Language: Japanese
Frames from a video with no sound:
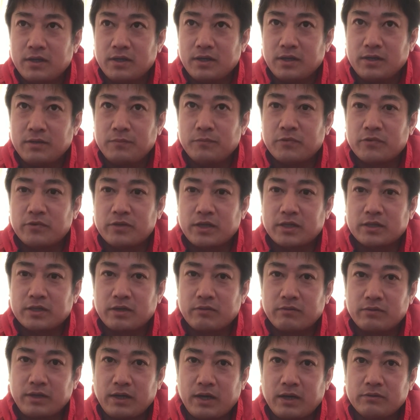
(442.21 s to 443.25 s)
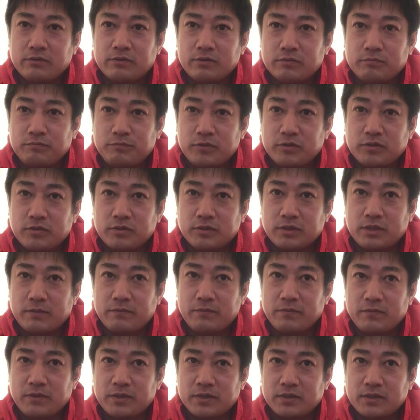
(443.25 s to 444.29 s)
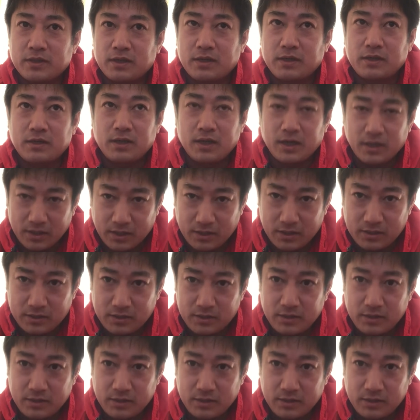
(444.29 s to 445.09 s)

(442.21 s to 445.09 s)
いいものになったのでアウトプットしてみました。はい、